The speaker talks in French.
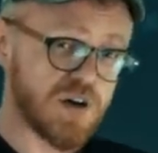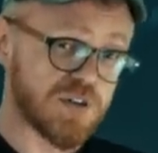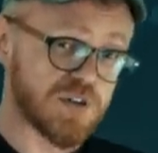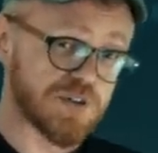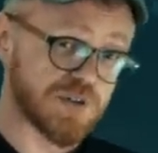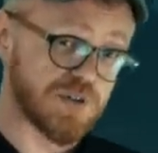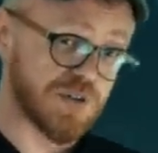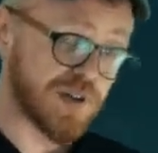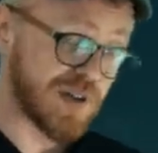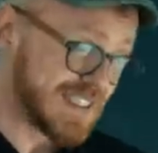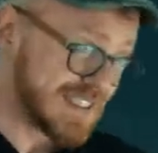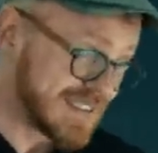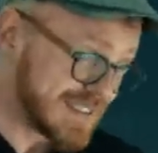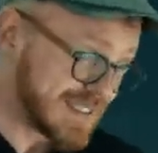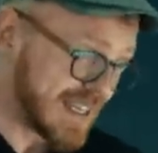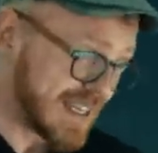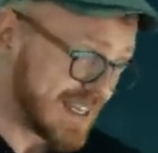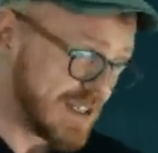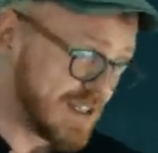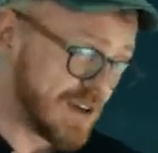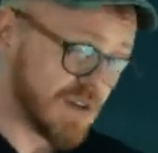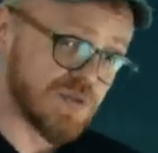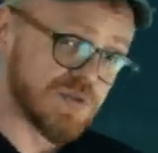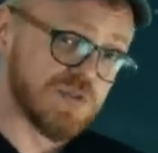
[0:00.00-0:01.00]
en se
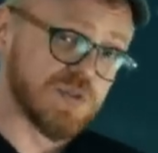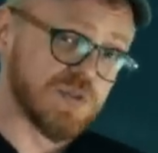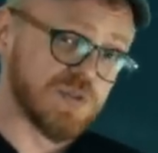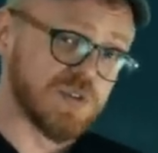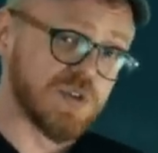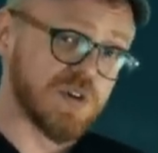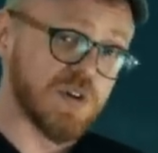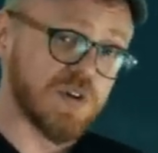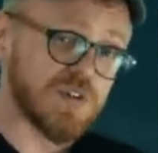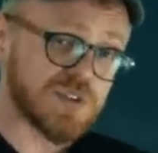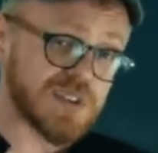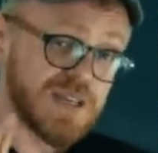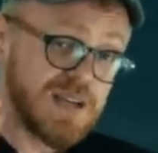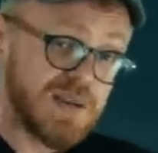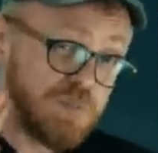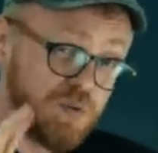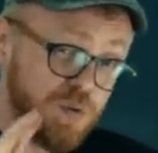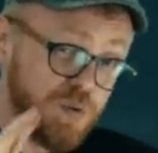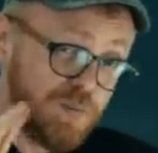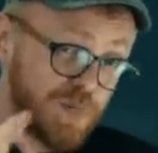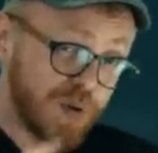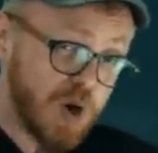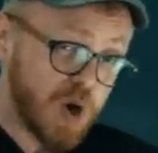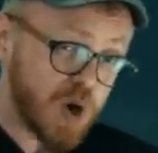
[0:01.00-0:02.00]
restreignant aux occurrences les
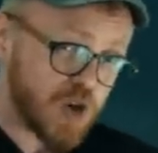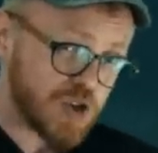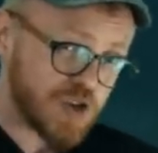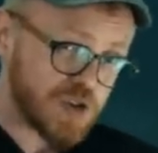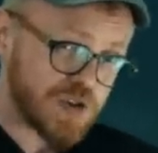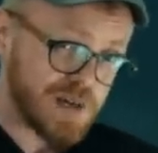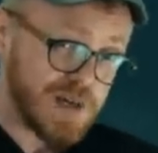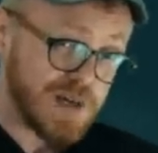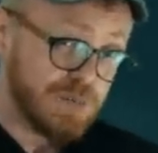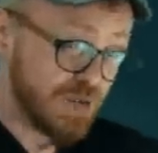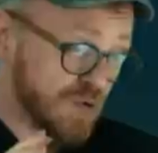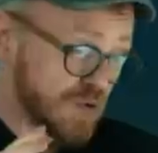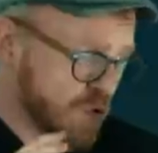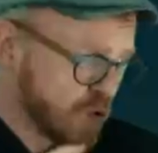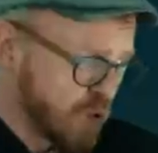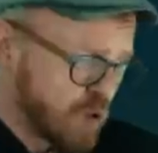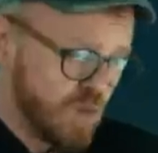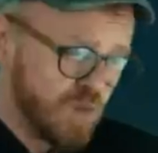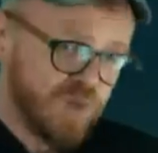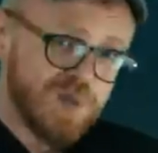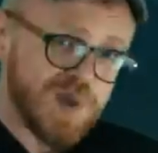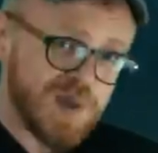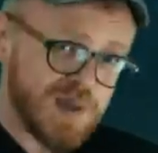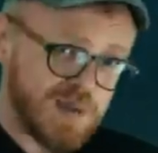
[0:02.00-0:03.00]
plus proches, les plus
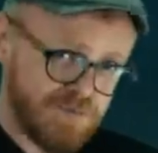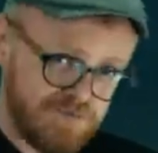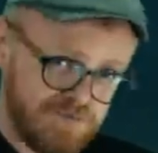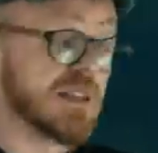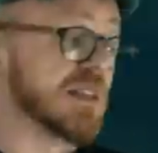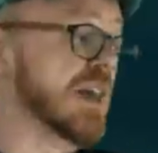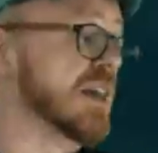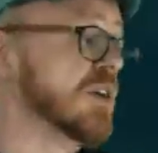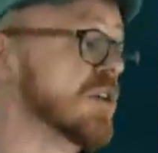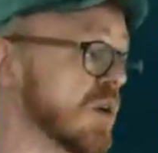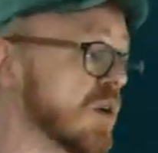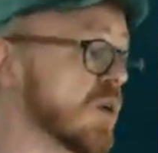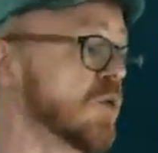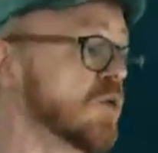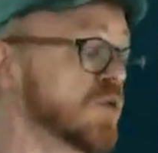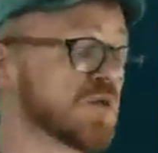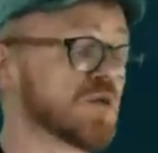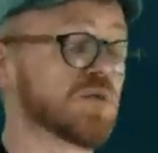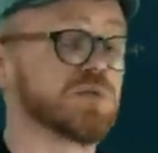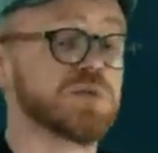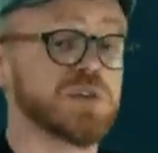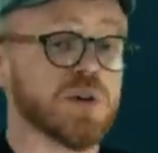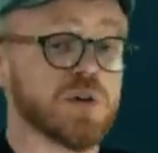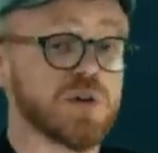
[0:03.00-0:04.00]
groupées. D'ailleurs,
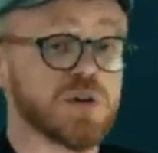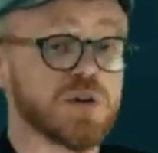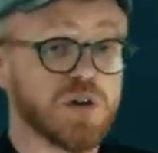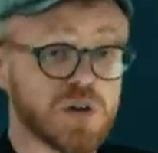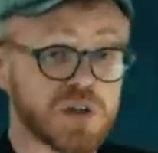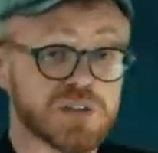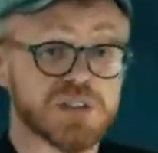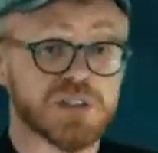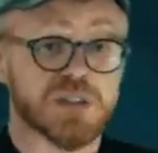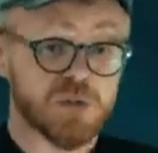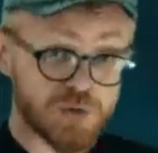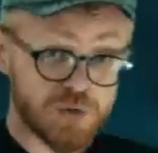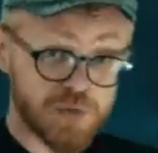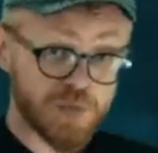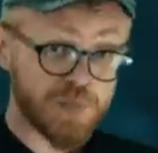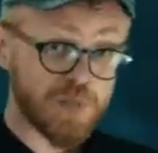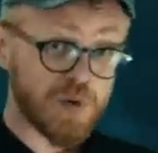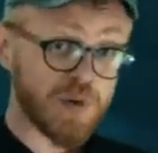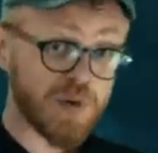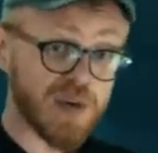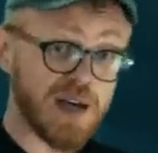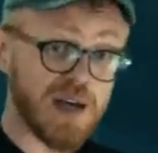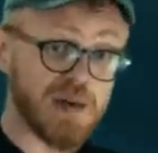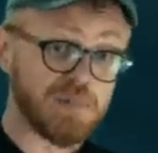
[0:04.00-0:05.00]
aujourd'hui encore, c'est ce
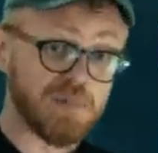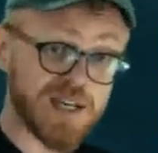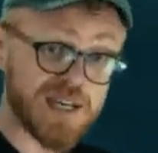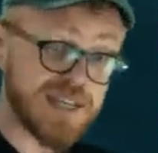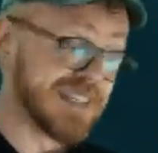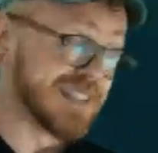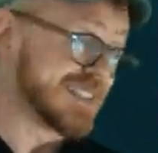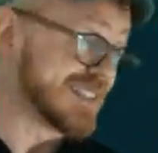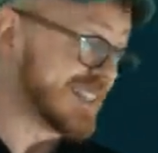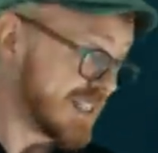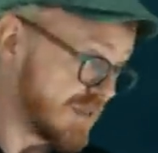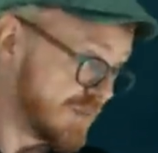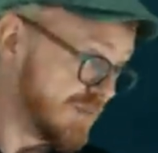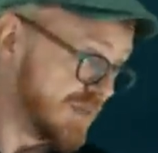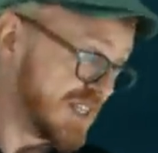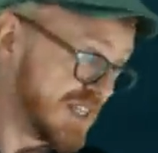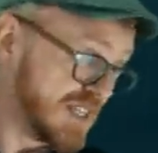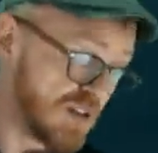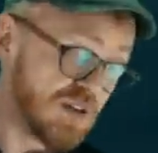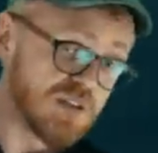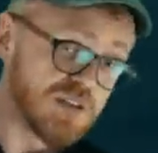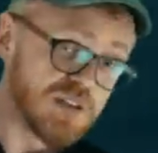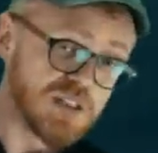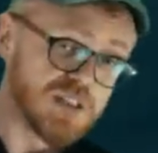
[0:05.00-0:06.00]
programme et cette
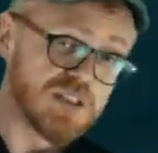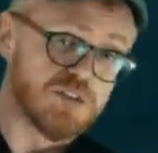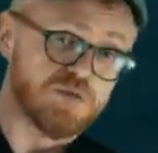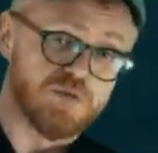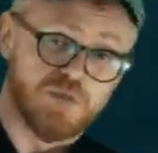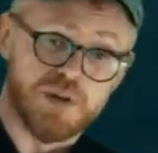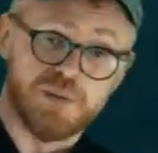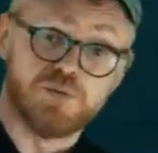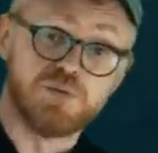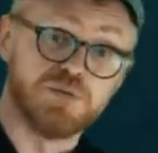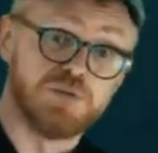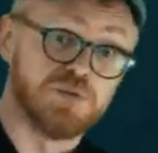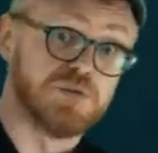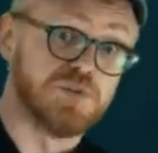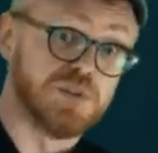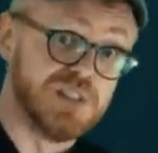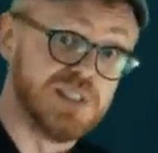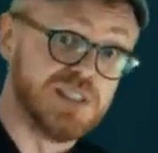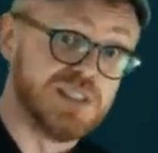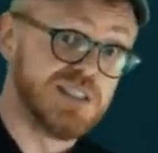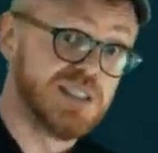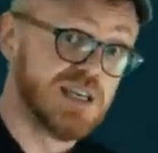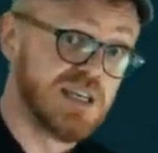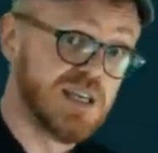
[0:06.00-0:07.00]
méthode qui sont les plus
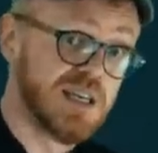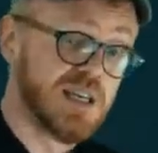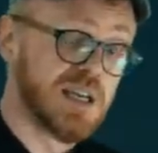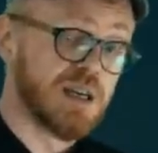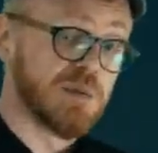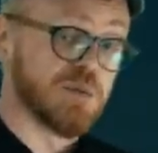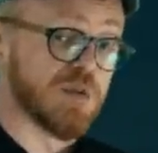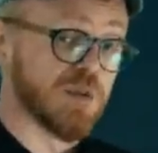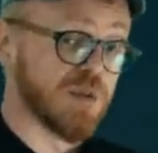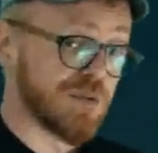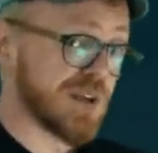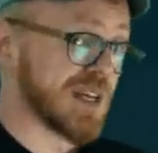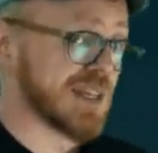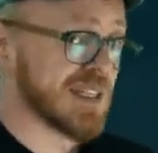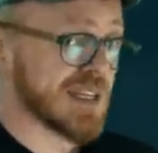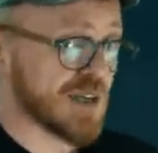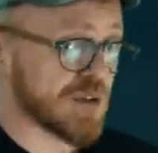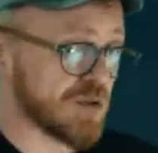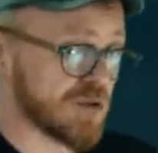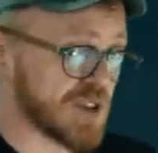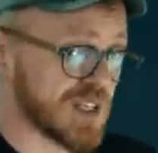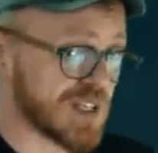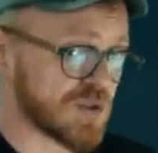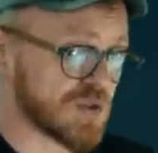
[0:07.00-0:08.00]
utilisées pour faire des
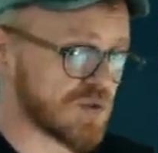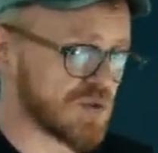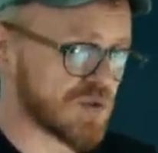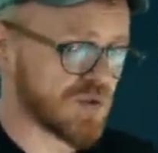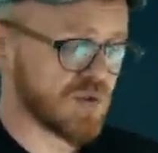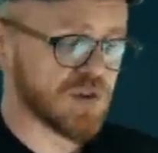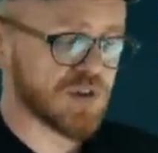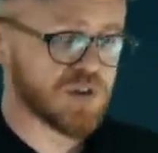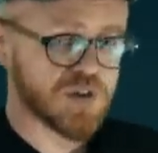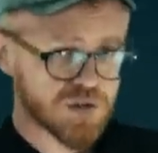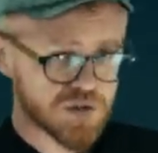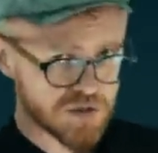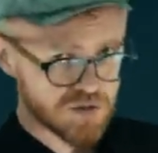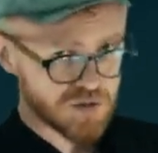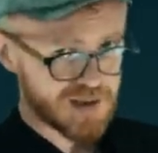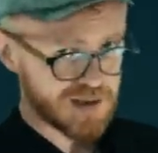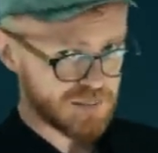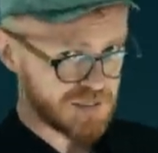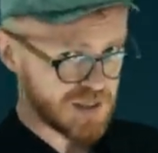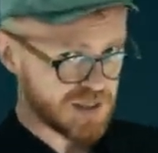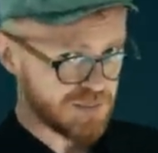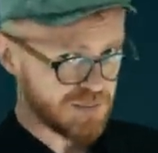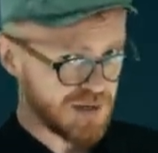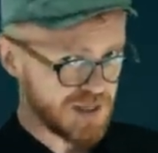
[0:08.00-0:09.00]
recherches sur le code de
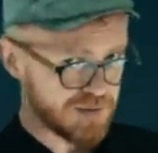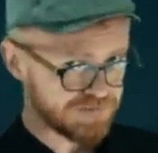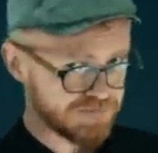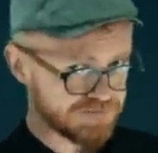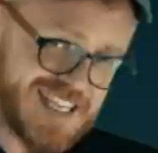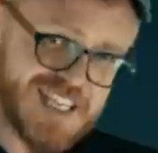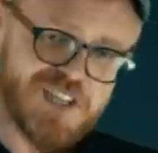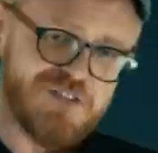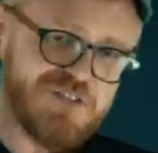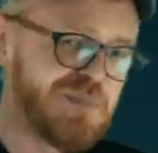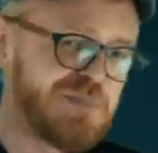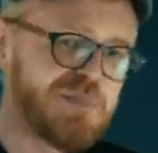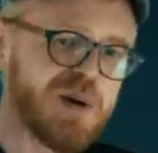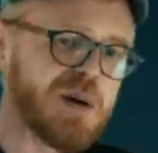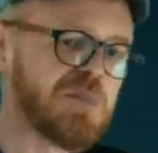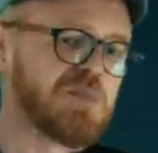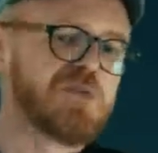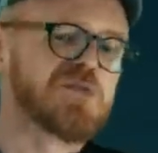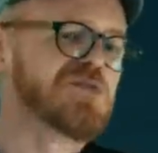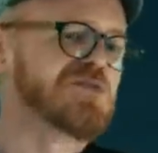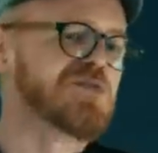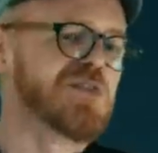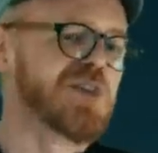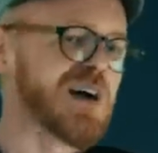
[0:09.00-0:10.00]
la Bible je vais pas
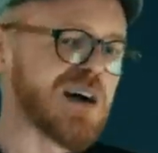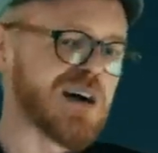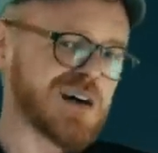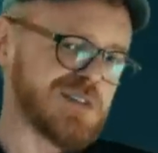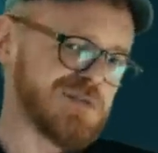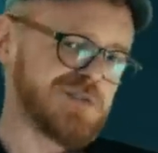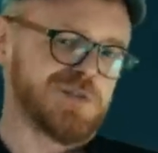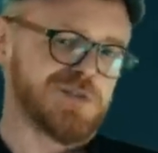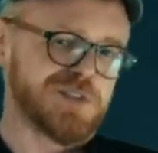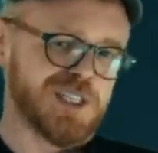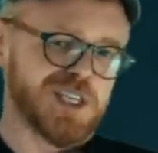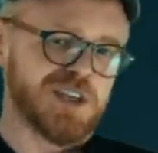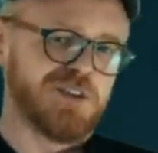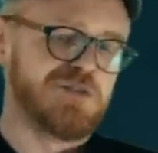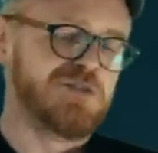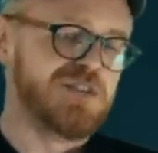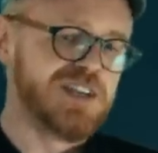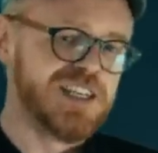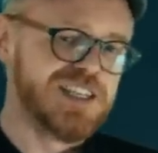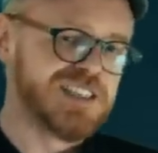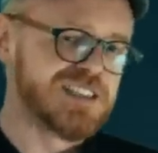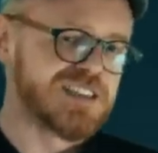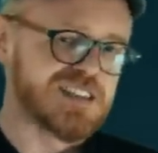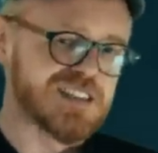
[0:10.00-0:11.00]
pouvoir vous faire
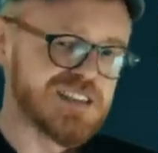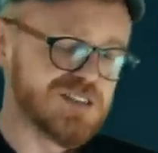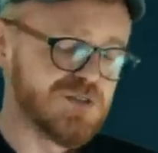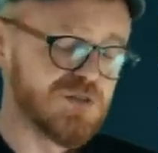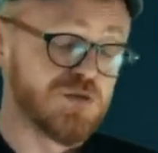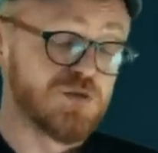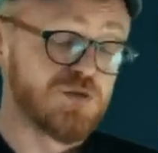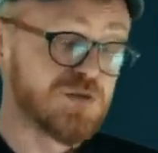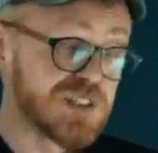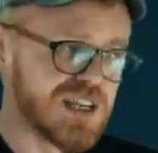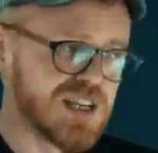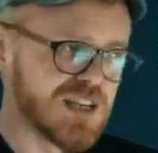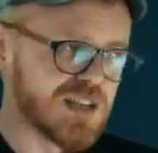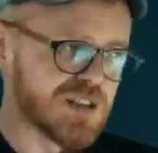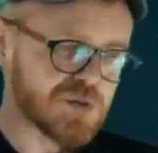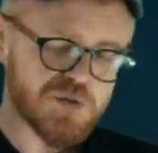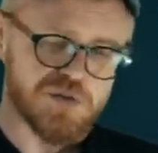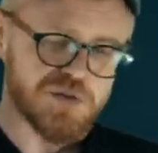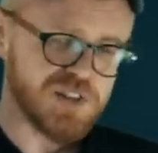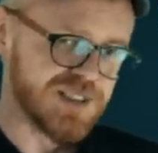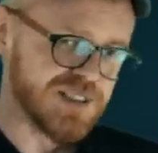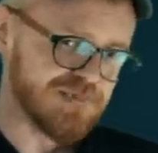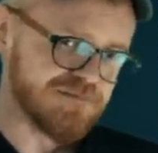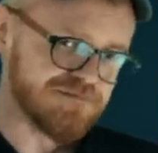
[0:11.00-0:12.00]
une liste de tout ce qu'il a
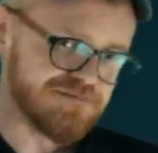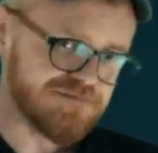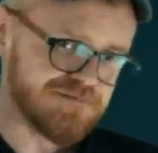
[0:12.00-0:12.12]
trouvé.